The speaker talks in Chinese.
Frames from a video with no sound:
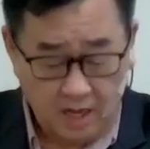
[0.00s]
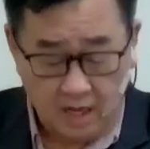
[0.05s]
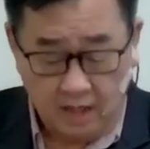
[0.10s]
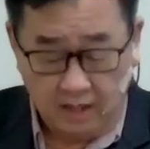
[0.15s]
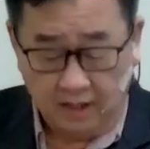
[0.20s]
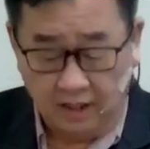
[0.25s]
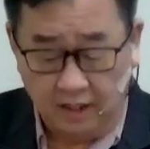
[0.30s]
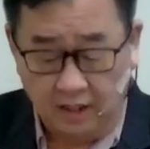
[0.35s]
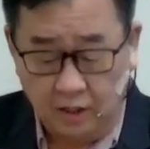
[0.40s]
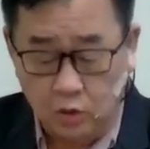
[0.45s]

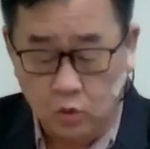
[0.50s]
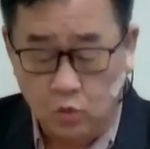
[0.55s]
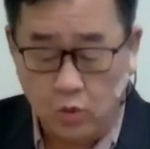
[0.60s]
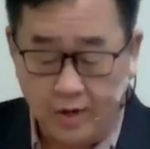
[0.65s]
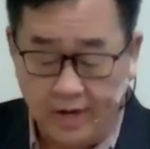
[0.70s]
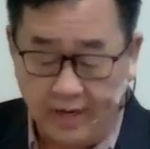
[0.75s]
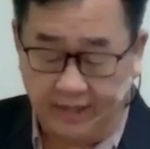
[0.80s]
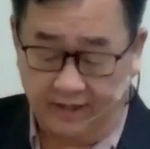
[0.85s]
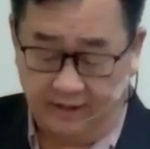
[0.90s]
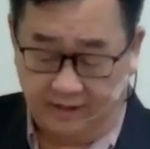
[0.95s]
因
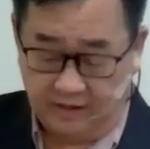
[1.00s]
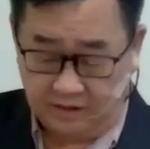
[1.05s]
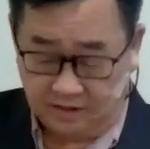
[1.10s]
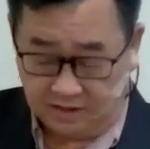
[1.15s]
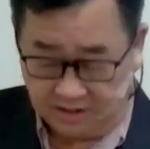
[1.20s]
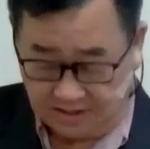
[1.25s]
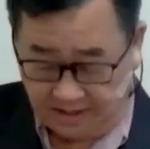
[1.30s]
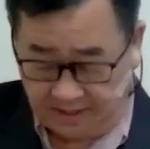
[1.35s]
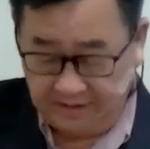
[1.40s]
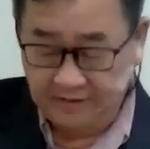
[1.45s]
为
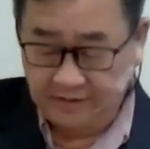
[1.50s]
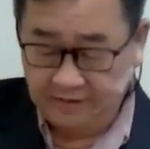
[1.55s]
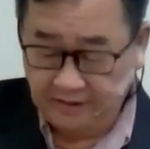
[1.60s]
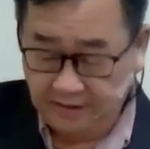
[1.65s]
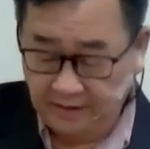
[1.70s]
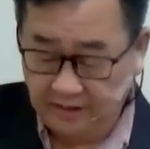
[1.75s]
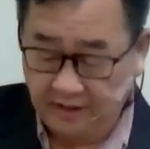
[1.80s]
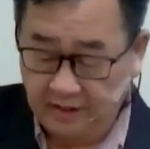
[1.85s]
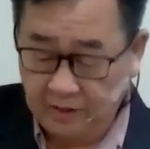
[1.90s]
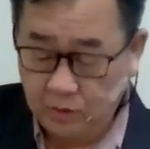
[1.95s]
神
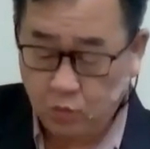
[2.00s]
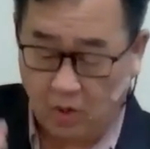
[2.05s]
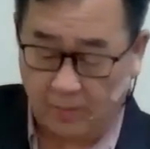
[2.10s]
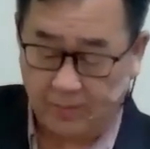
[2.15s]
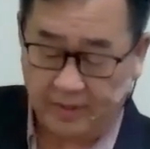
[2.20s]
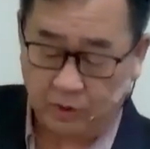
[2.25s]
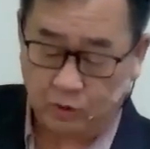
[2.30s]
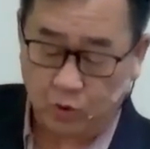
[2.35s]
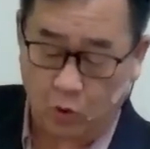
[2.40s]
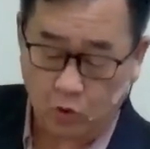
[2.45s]
与我
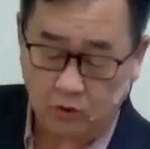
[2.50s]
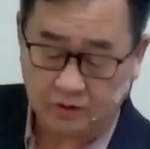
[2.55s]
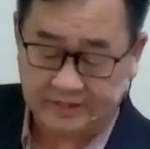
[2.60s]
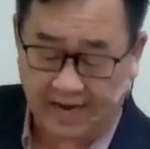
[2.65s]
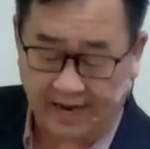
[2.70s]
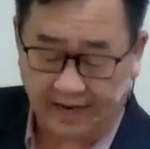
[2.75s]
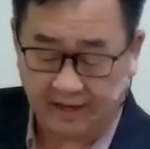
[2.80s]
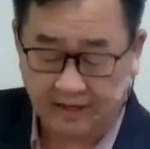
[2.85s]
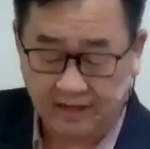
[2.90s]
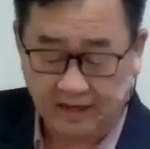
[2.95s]
们同
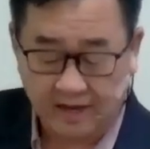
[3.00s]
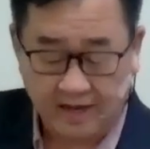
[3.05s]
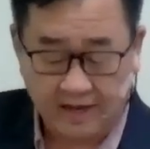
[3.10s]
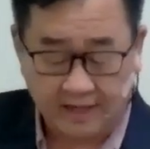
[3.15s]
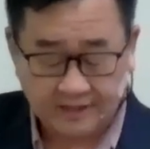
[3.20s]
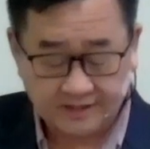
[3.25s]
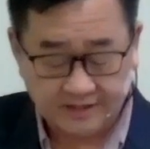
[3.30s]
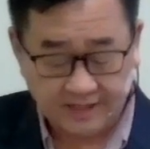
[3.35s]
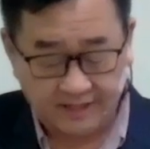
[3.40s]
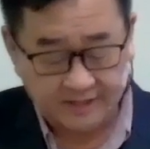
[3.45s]
在，
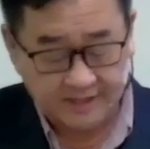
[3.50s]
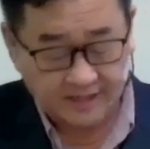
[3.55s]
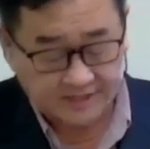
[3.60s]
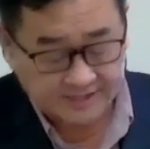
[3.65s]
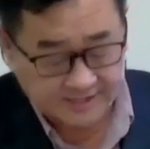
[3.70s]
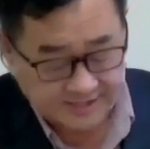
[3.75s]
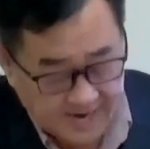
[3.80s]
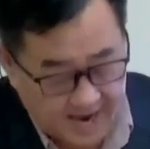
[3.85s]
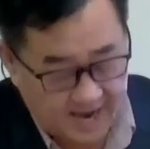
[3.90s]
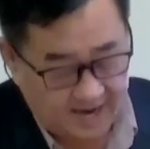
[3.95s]
神的
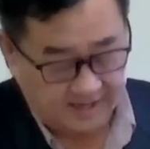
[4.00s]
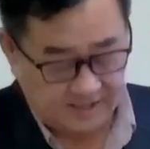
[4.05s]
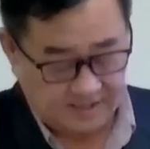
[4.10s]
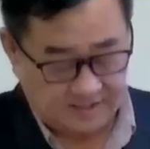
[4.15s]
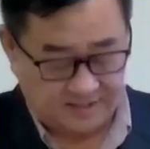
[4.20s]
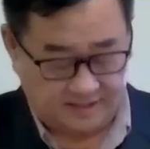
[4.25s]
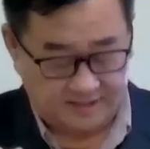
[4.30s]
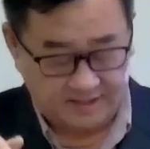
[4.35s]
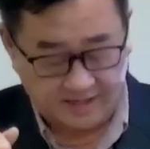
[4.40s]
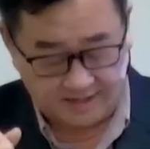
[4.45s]
杖、
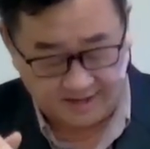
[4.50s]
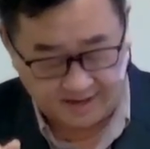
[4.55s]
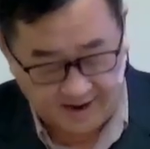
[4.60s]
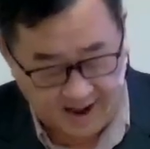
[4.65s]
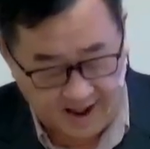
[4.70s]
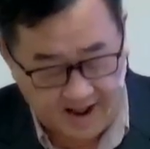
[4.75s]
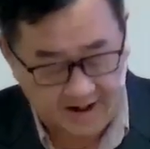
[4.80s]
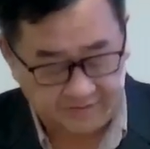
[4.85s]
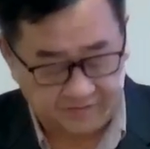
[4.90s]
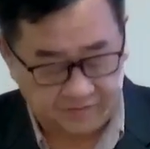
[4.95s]
神的
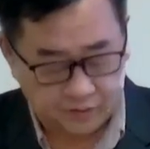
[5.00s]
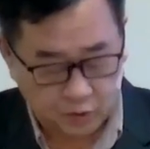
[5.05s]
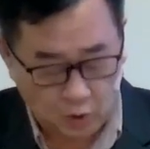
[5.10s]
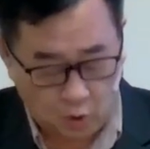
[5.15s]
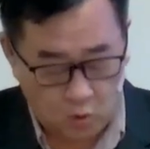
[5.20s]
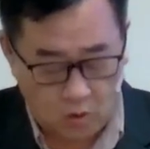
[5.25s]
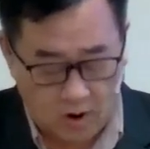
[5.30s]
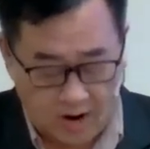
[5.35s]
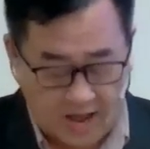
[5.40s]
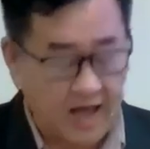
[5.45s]
肝
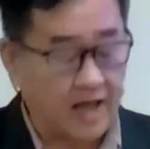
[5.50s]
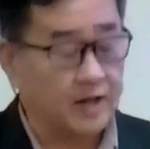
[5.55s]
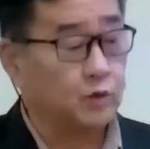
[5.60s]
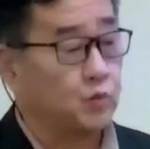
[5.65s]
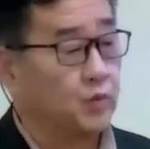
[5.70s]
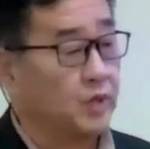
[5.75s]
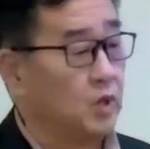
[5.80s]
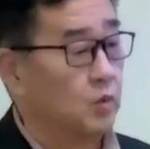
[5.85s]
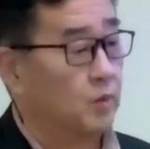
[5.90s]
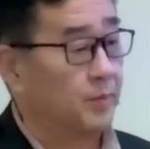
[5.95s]
都安
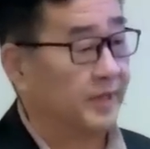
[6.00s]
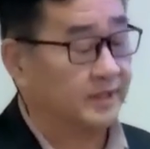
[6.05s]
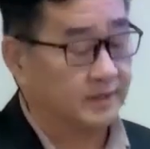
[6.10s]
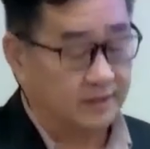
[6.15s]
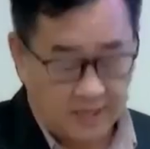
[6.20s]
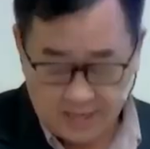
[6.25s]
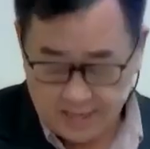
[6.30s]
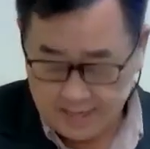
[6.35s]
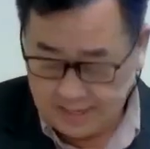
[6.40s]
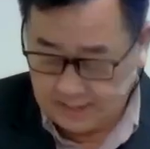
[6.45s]
慰我们，
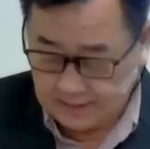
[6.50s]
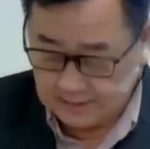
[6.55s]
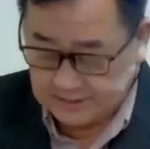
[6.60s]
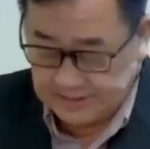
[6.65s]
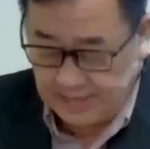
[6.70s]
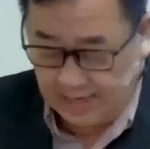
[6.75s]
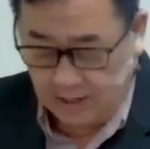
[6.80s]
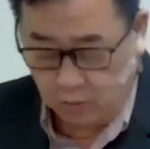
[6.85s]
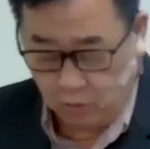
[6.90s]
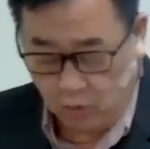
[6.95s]

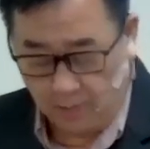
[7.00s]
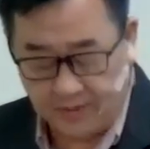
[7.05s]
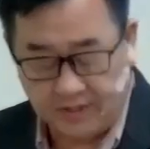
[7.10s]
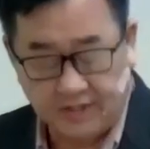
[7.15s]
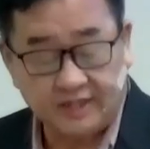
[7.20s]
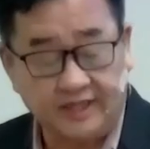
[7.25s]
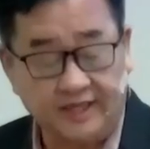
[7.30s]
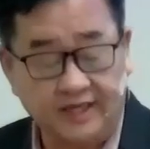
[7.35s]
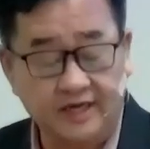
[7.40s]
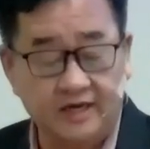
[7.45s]
在我们
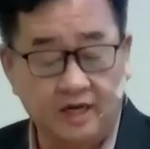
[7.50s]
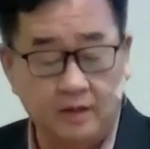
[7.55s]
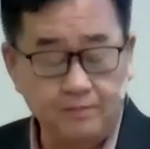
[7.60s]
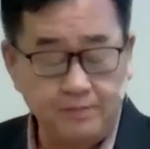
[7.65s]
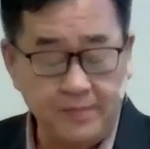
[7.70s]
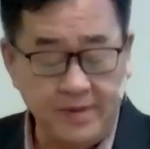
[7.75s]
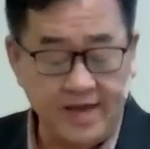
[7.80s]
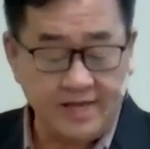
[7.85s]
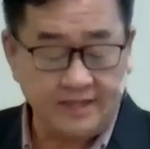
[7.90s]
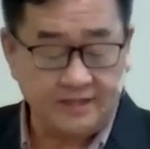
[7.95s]
敌人
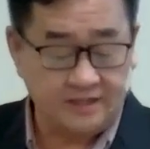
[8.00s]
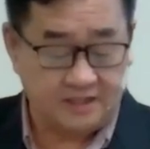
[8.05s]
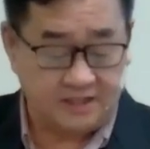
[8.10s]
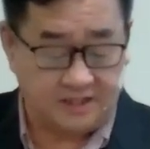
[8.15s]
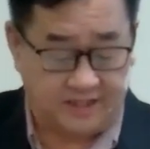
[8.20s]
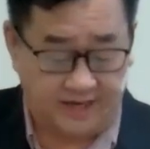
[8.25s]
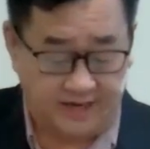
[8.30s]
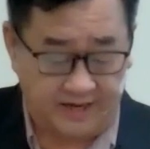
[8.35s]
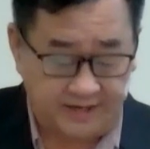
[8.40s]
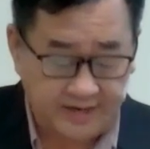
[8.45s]
面
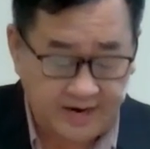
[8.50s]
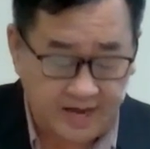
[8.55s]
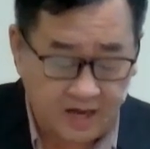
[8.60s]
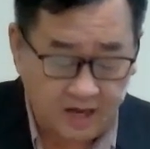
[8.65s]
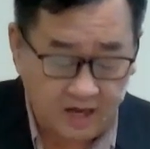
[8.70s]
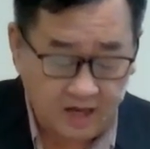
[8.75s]
前呢，